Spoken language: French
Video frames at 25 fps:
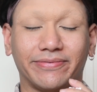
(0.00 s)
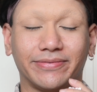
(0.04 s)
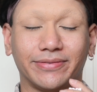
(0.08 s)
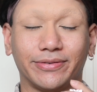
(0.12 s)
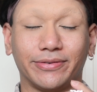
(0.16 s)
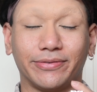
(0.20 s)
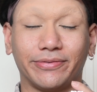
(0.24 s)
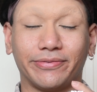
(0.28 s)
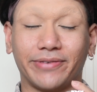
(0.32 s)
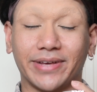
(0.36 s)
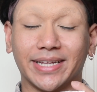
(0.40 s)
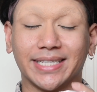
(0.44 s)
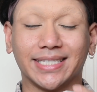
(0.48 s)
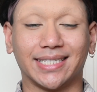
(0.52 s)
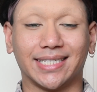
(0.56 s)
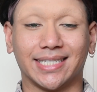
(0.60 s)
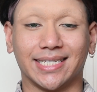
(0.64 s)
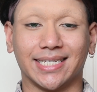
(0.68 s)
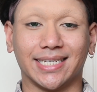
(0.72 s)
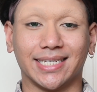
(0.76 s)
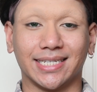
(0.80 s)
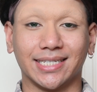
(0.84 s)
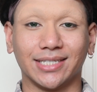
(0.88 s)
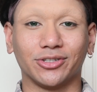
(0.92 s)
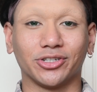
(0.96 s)
de
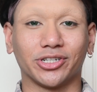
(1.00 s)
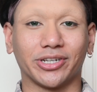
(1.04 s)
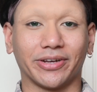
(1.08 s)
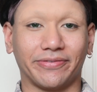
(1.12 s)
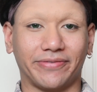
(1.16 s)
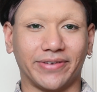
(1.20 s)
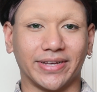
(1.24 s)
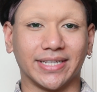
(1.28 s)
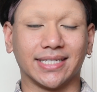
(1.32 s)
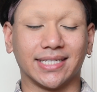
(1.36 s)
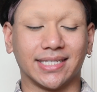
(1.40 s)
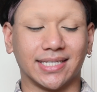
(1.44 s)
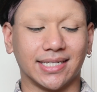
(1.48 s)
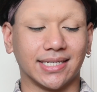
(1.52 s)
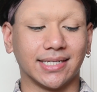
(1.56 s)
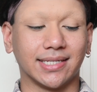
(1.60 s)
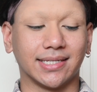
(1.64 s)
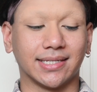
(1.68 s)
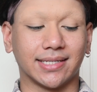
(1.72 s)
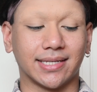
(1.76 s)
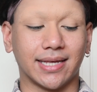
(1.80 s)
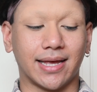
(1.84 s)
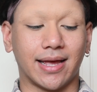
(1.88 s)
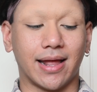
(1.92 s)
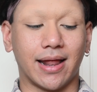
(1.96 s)
Fenty, de chez Fenty,
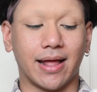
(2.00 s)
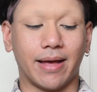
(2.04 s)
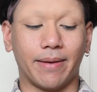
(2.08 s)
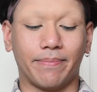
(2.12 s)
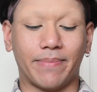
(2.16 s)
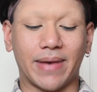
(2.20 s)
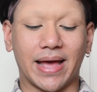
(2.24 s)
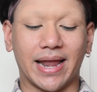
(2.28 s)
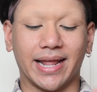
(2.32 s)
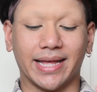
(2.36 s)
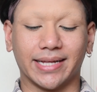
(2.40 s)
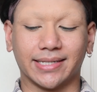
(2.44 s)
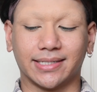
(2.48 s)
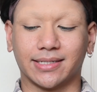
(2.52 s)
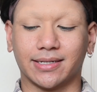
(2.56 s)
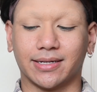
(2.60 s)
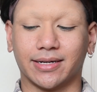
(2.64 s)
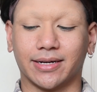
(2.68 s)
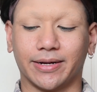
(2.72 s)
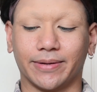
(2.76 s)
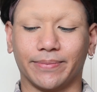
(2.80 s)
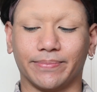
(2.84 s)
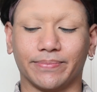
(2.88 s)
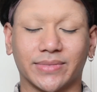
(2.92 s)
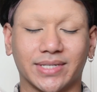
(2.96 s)
c'est la euh, palette
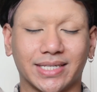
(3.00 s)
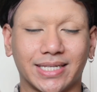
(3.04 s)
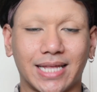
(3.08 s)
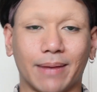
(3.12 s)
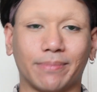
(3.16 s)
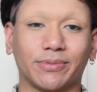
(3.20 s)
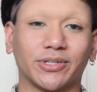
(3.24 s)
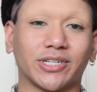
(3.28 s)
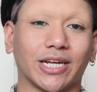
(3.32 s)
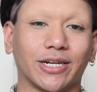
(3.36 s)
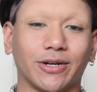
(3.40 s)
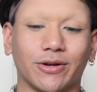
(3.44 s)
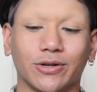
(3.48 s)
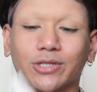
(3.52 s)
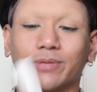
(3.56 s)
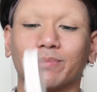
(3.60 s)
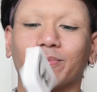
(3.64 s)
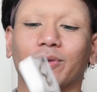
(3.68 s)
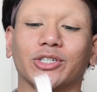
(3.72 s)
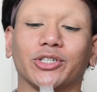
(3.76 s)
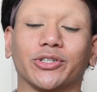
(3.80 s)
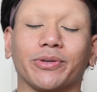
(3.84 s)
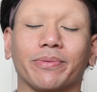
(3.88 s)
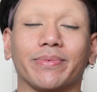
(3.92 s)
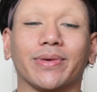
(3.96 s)
euh, Snap Shadows.
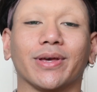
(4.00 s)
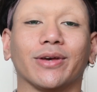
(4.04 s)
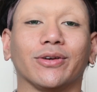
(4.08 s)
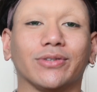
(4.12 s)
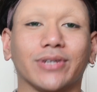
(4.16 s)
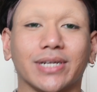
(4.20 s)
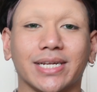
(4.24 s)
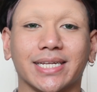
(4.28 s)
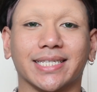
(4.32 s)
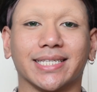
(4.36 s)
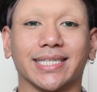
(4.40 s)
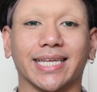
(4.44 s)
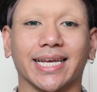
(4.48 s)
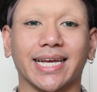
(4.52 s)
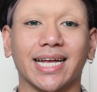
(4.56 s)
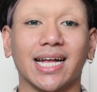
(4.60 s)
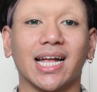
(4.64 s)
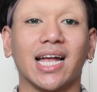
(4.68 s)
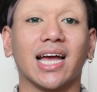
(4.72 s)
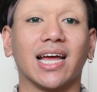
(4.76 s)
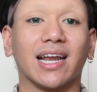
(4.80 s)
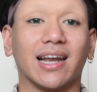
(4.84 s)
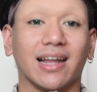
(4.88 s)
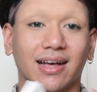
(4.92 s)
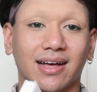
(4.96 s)
Moi, j'aime bien utiliser
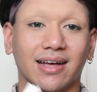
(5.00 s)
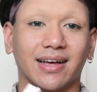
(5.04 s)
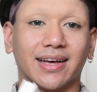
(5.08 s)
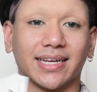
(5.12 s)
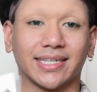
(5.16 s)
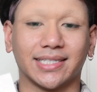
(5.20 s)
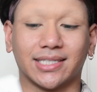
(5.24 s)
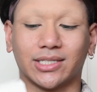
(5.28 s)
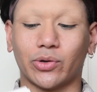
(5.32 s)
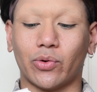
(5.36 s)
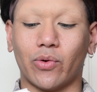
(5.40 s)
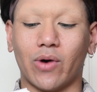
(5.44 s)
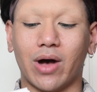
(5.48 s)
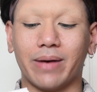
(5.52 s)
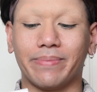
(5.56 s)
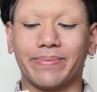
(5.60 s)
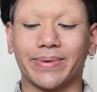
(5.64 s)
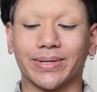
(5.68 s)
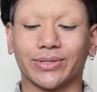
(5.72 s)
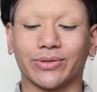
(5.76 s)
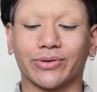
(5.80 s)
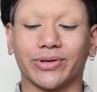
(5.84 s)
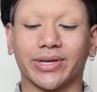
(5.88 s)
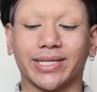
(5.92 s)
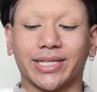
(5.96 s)
1 et 3
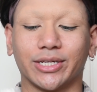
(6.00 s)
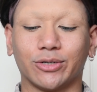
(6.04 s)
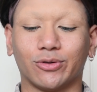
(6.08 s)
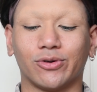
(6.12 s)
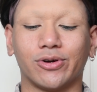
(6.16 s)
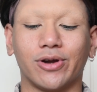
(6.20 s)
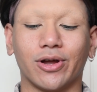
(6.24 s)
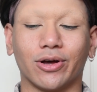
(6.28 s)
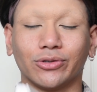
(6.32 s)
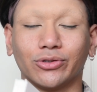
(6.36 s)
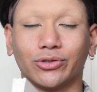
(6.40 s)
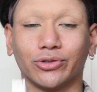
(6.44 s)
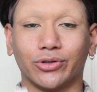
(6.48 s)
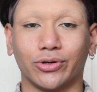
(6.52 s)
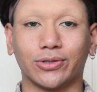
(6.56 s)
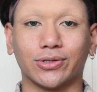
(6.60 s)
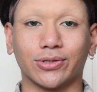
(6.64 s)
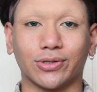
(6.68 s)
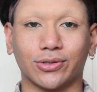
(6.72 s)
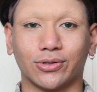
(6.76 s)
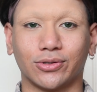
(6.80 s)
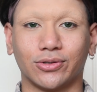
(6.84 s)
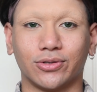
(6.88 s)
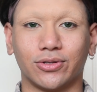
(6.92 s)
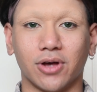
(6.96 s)
parce qu'il y a des couleurs
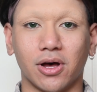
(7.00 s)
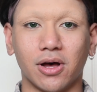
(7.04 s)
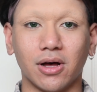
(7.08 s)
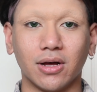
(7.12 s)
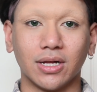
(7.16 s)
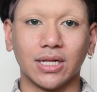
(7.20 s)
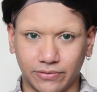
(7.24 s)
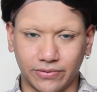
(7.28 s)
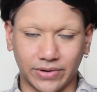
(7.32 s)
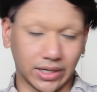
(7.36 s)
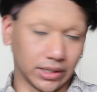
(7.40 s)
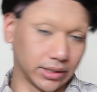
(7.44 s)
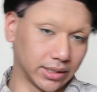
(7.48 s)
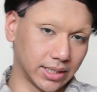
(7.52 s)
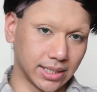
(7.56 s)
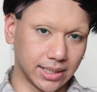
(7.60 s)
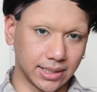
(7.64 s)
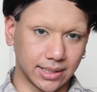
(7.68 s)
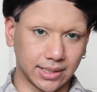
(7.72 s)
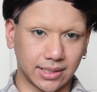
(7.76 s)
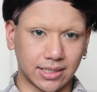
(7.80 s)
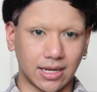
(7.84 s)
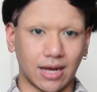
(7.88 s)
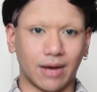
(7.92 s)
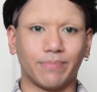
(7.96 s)
neutres dedans. On va
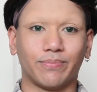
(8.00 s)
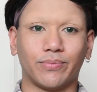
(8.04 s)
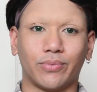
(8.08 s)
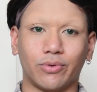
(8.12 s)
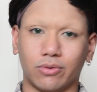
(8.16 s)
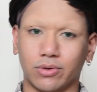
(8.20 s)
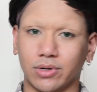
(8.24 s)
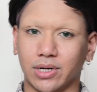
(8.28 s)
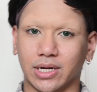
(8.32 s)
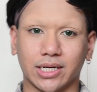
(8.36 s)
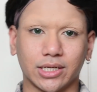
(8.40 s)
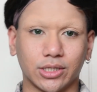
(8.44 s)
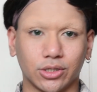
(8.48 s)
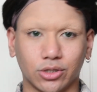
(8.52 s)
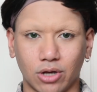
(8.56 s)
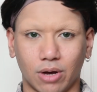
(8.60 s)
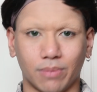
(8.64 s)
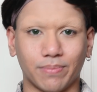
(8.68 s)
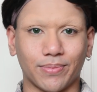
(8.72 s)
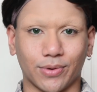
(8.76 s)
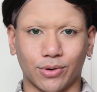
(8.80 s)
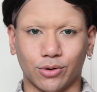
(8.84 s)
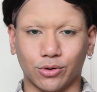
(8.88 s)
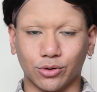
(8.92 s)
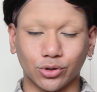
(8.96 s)
utiliser ça pour
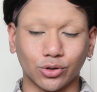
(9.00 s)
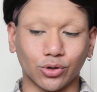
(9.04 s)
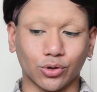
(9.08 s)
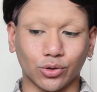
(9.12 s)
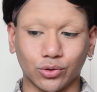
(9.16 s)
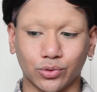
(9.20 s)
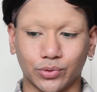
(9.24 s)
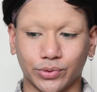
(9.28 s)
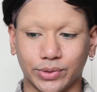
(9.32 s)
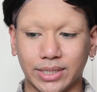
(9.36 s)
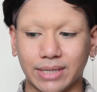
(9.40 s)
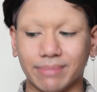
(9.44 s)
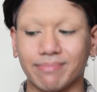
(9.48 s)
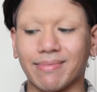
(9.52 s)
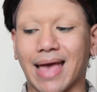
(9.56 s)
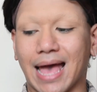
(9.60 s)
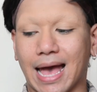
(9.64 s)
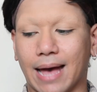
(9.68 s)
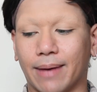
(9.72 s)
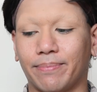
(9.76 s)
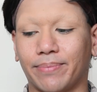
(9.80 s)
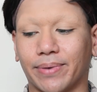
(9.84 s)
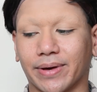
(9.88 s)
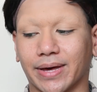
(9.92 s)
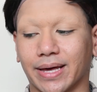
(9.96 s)
l'exemple aujourd'hui, mais
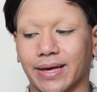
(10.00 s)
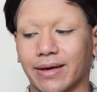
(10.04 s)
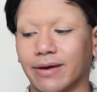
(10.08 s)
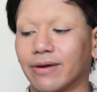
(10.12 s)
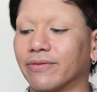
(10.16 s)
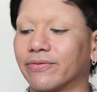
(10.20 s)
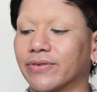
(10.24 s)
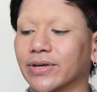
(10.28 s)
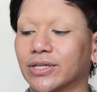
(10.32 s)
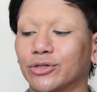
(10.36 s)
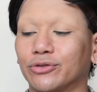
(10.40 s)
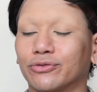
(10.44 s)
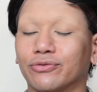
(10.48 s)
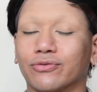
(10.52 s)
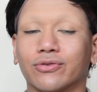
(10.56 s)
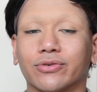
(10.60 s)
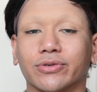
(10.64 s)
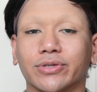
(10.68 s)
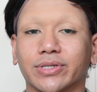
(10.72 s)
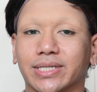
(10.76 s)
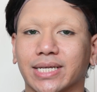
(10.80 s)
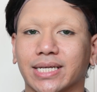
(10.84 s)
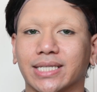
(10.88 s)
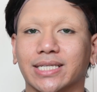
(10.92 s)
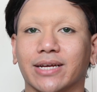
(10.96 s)
après, en fait, je vous
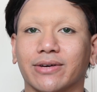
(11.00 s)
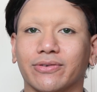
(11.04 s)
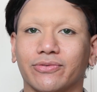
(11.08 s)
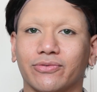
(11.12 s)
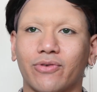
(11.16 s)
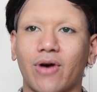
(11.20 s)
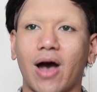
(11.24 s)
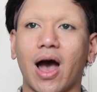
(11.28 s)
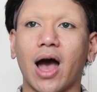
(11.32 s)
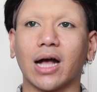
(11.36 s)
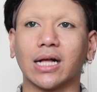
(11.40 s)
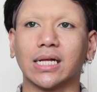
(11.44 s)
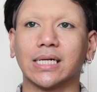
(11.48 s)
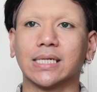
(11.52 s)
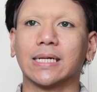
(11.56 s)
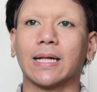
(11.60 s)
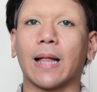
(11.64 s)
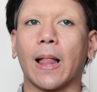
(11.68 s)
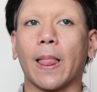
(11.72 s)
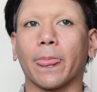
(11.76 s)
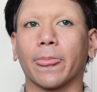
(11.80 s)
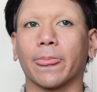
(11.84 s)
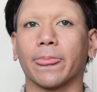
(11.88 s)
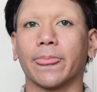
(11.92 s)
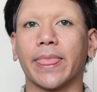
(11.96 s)
conseille d'avoir
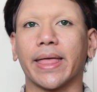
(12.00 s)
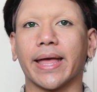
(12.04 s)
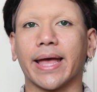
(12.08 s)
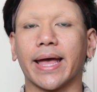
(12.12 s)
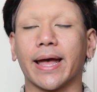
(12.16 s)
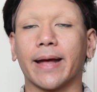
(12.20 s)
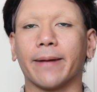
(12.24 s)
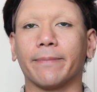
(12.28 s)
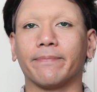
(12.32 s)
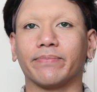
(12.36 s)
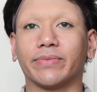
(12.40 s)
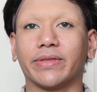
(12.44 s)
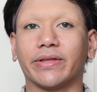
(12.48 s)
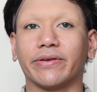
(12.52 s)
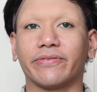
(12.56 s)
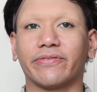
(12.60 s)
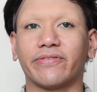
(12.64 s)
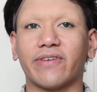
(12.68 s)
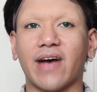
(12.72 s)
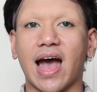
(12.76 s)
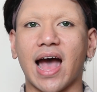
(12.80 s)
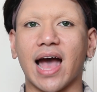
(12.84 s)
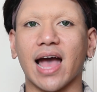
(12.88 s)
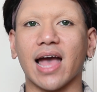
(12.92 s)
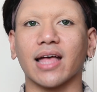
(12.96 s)
des, des
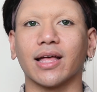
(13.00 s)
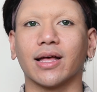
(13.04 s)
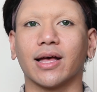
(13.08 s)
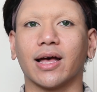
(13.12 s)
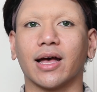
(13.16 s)
fards